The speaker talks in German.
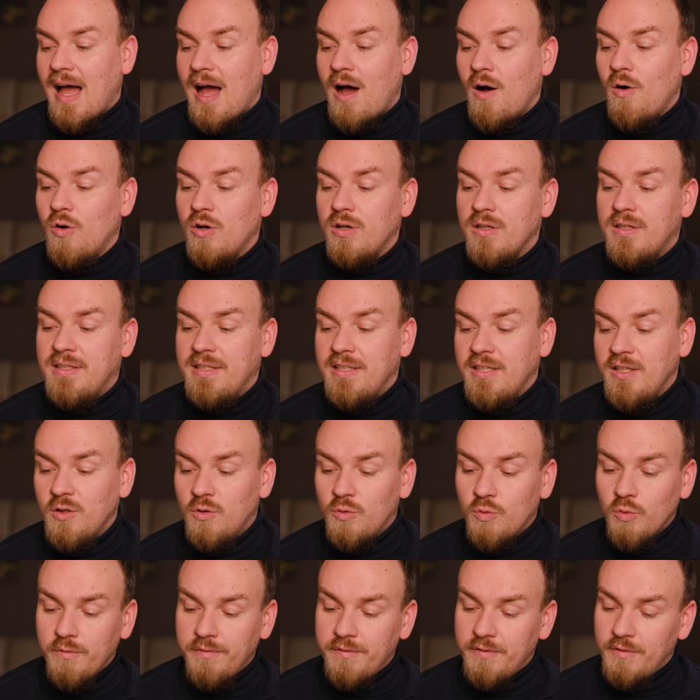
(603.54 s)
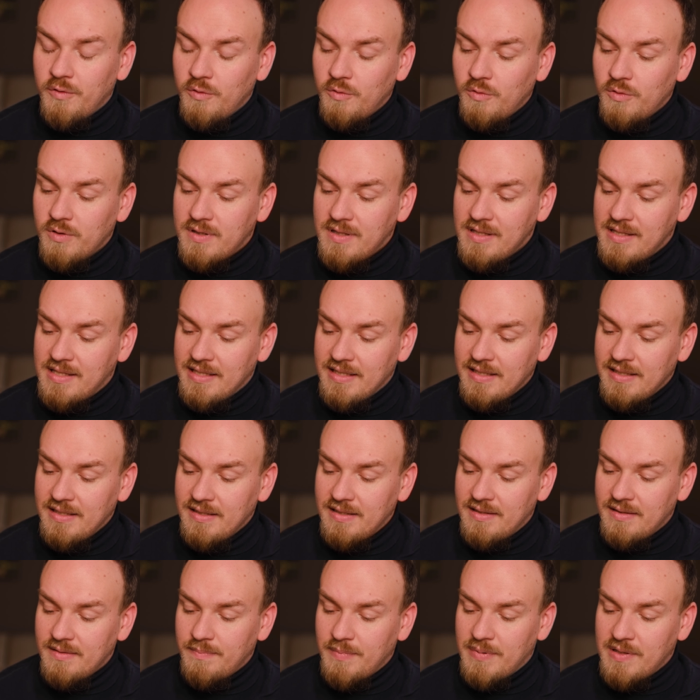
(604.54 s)
auch die Duftnoten
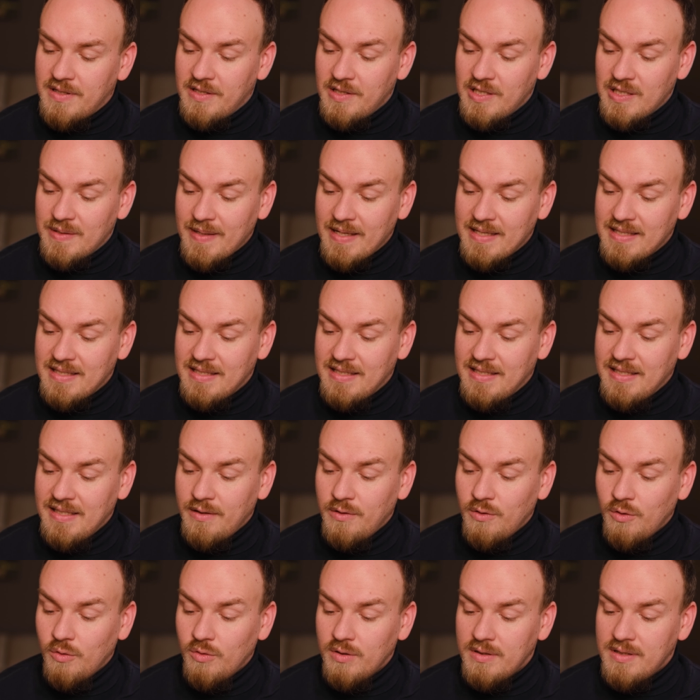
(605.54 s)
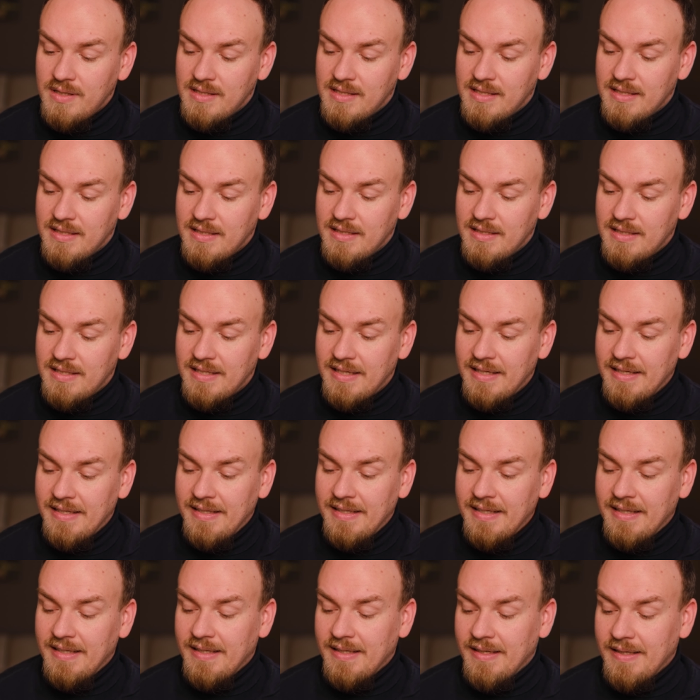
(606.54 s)
sind, beziehungsweise die Noten sind,
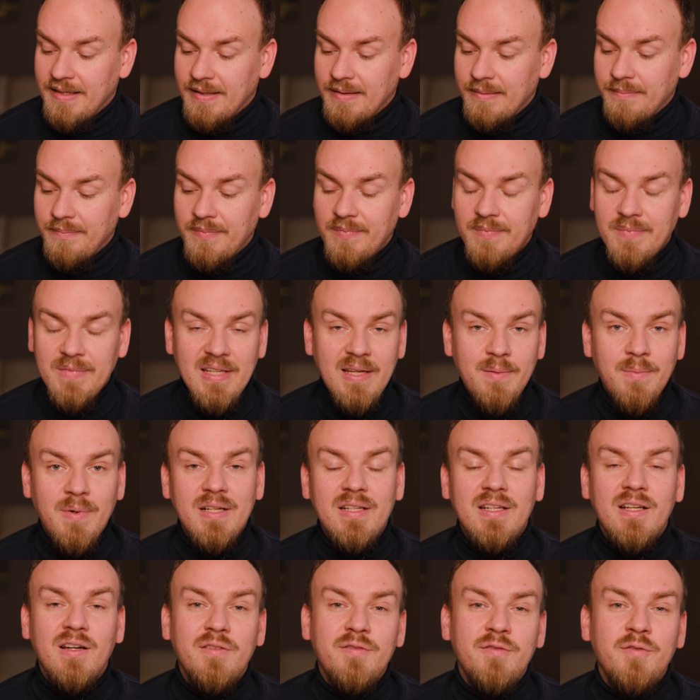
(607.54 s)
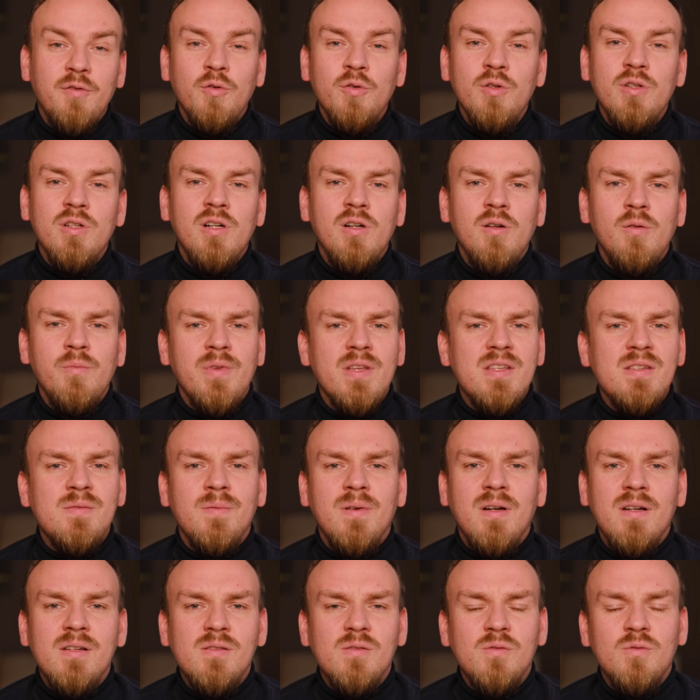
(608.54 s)
ähm, die man da früher, und das
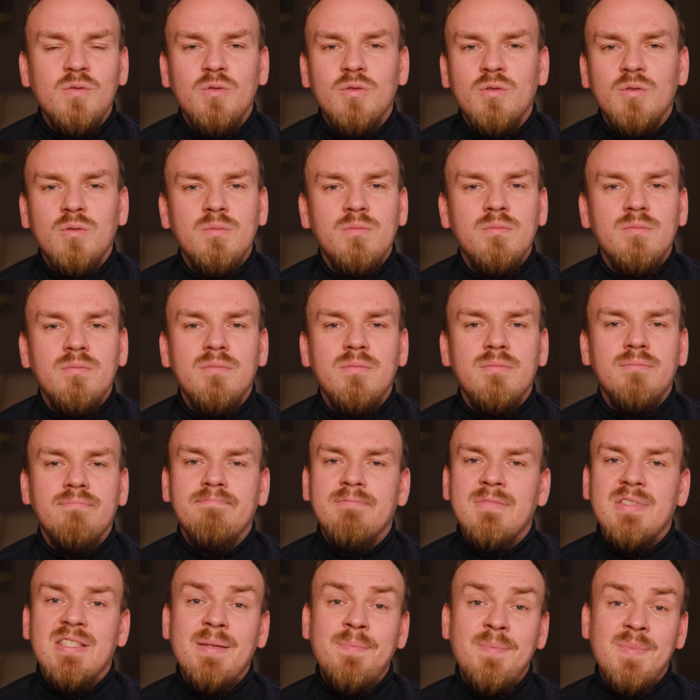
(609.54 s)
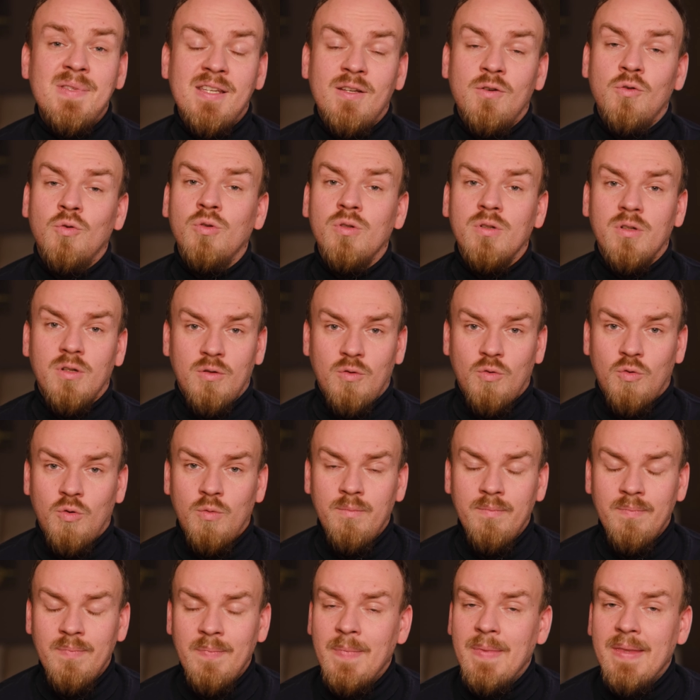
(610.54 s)
war so um 1700
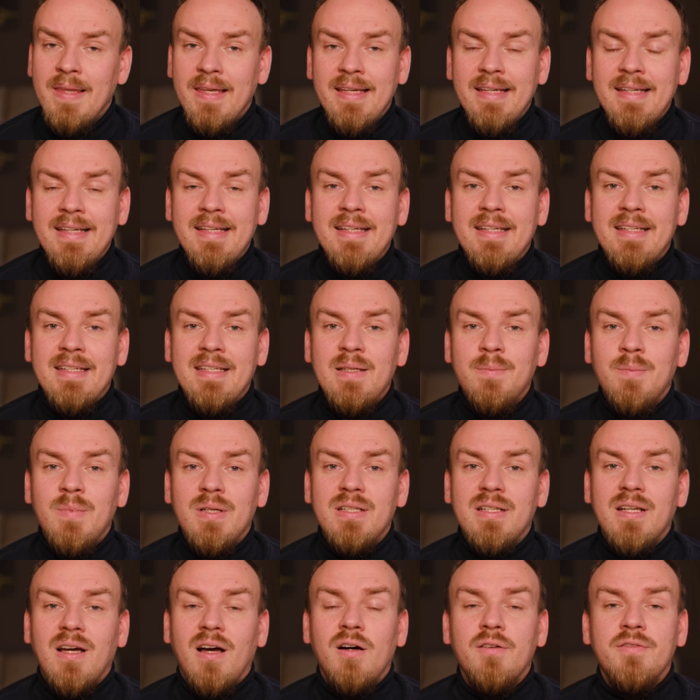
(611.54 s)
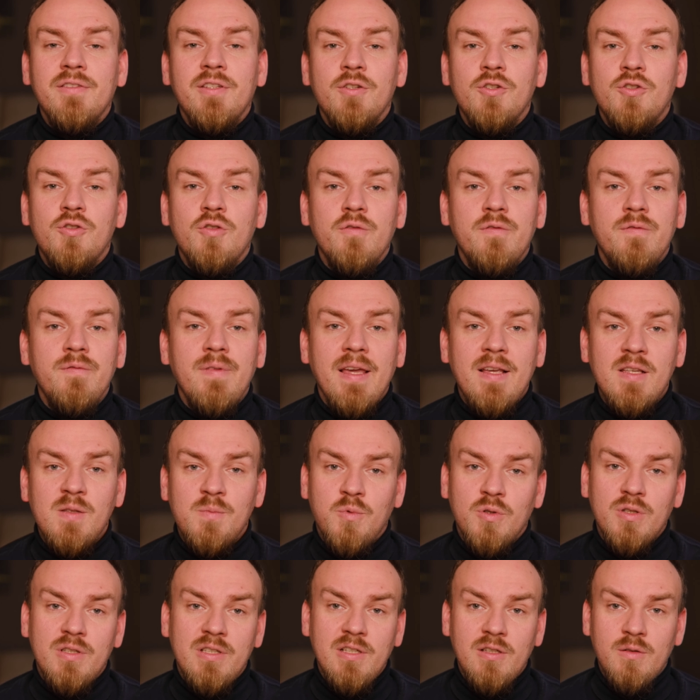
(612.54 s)
rum, die man da auf den Schiffen
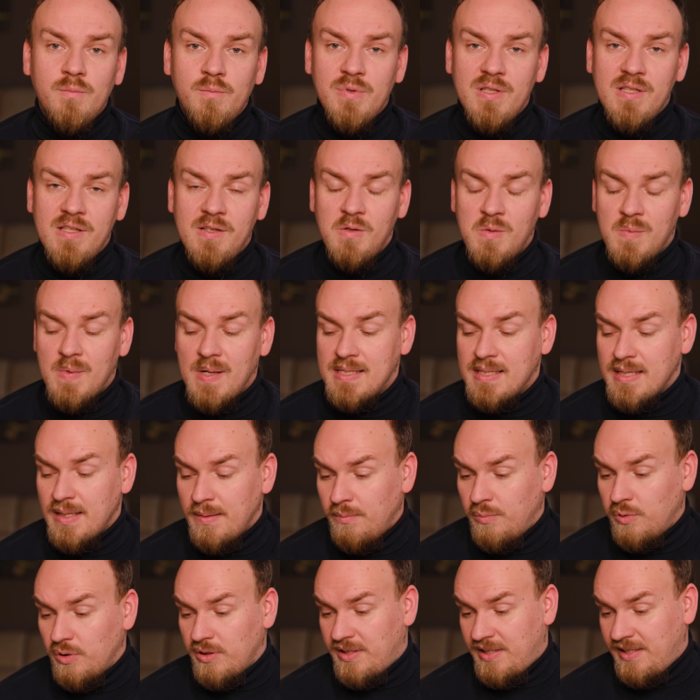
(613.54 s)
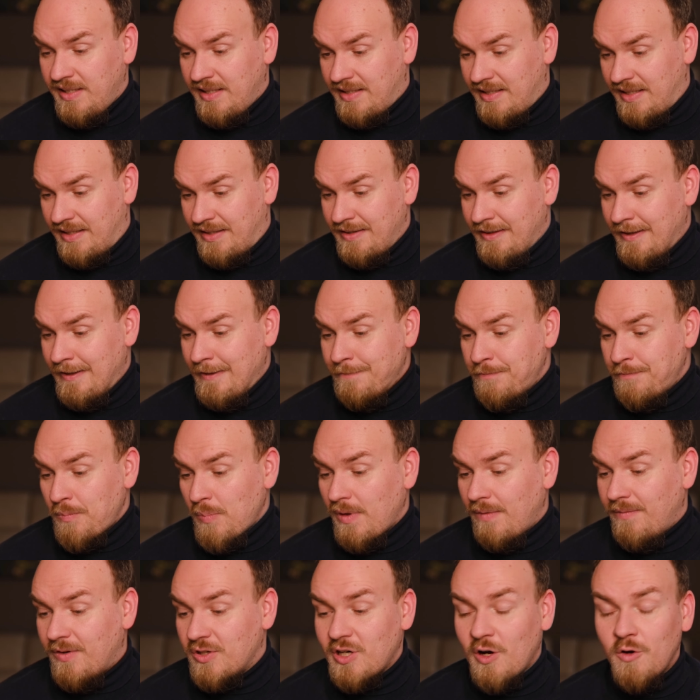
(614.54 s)
exportiert bzw. importiert hat.
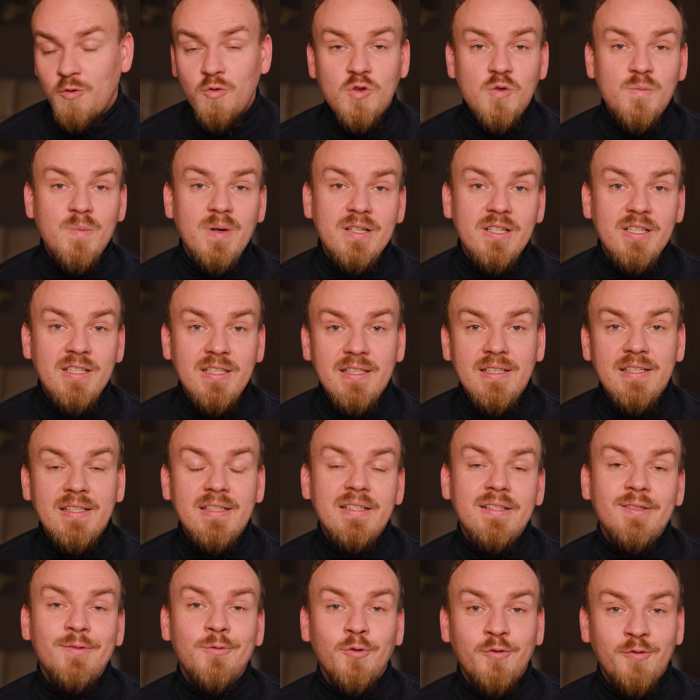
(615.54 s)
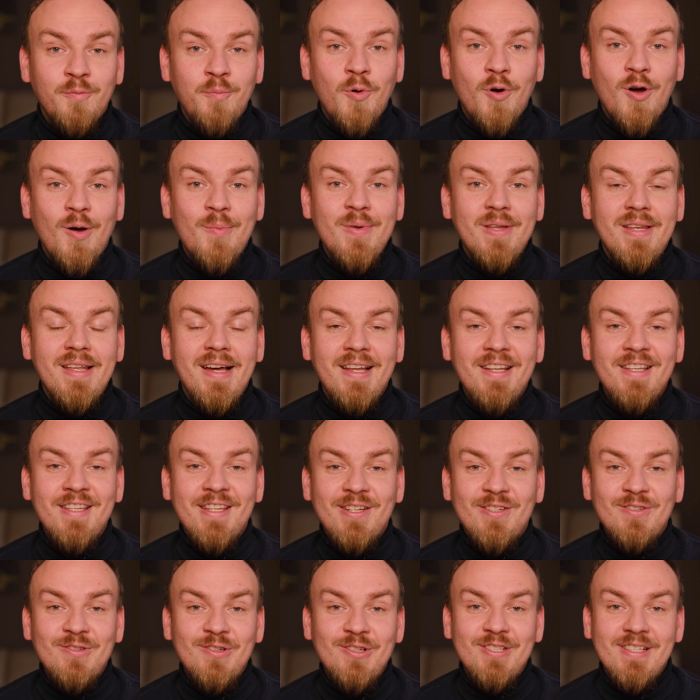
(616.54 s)
Wir schauen uns mal die Duftpyramide an,
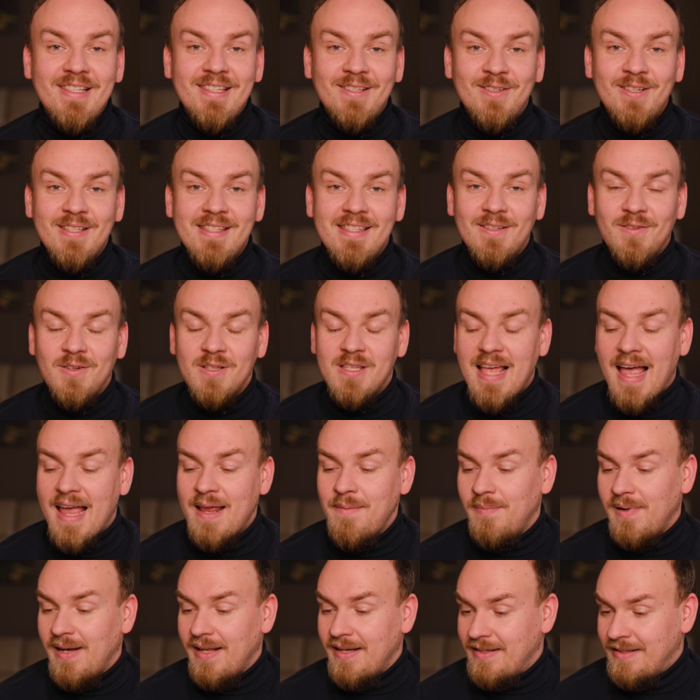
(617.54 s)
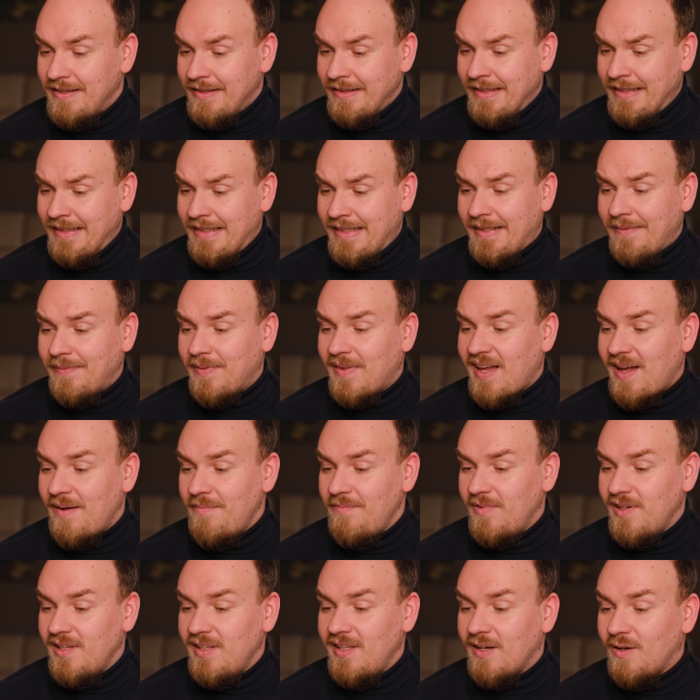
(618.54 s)
die ich euch jetzt ganz kurz einblende. Da
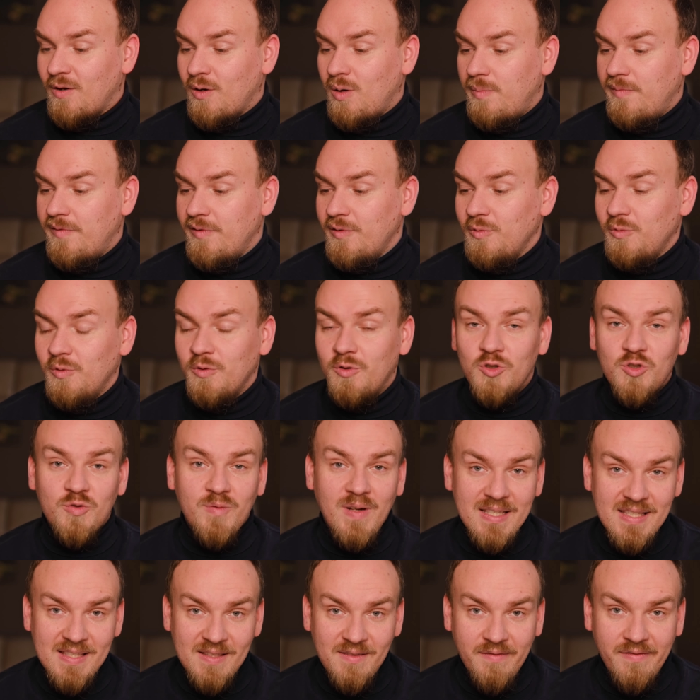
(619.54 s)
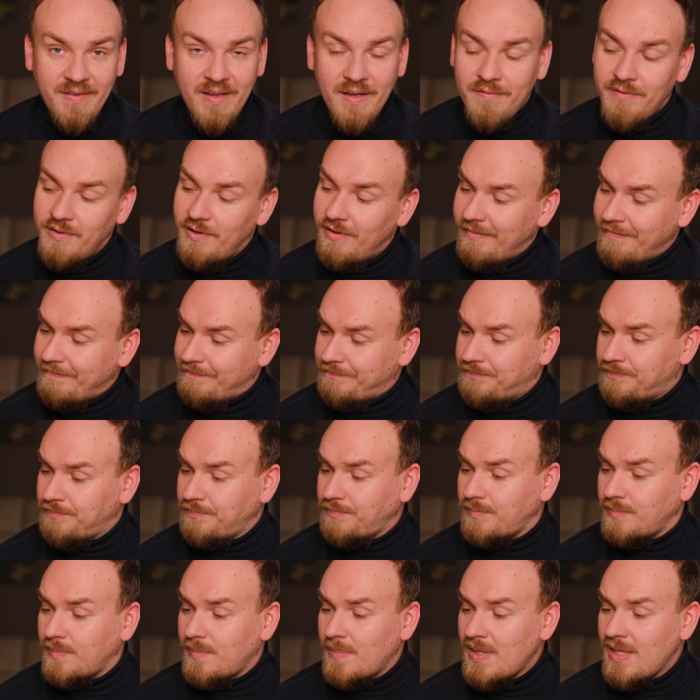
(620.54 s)
haben wir in der Kopfnote schwarzen Pfeffer,
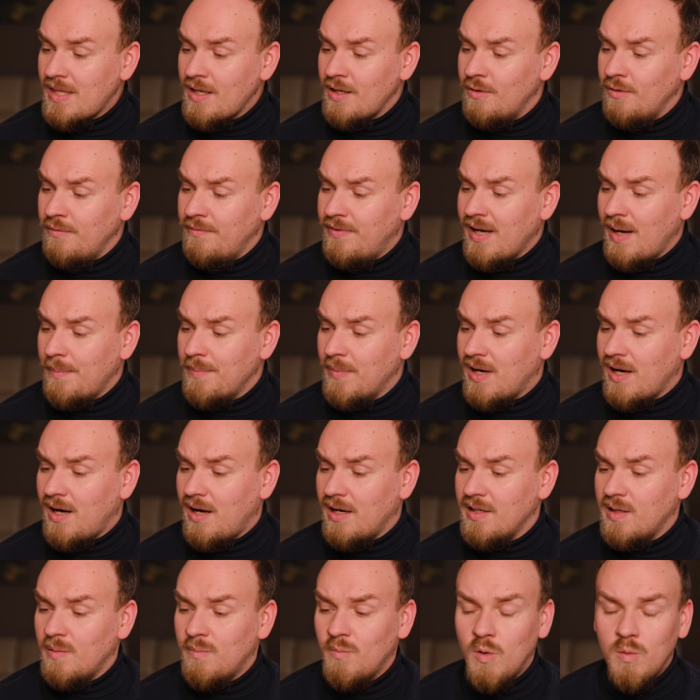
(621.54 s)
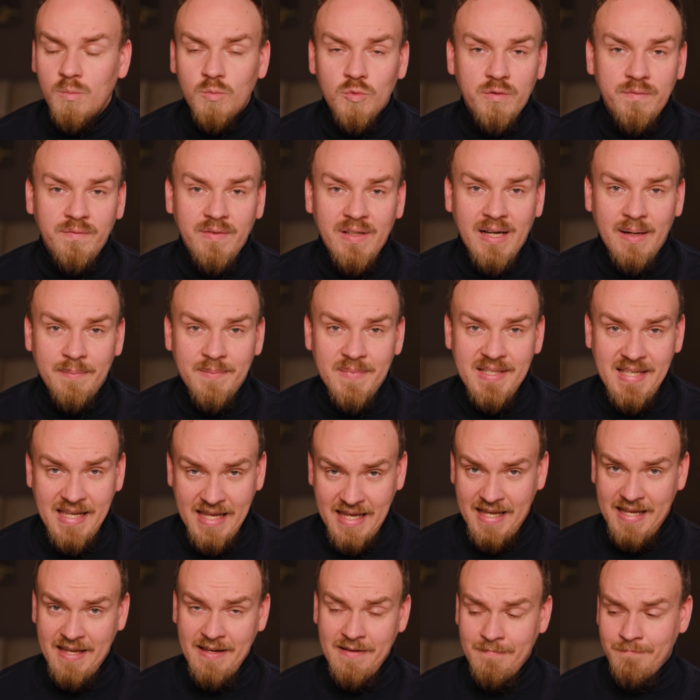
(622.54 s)
wir haben Kardamom und wir haben
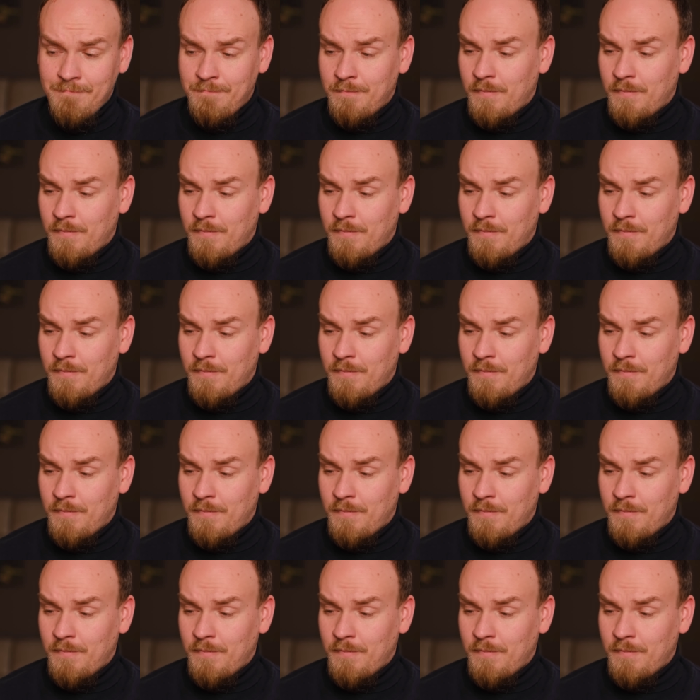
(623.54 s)
Tee.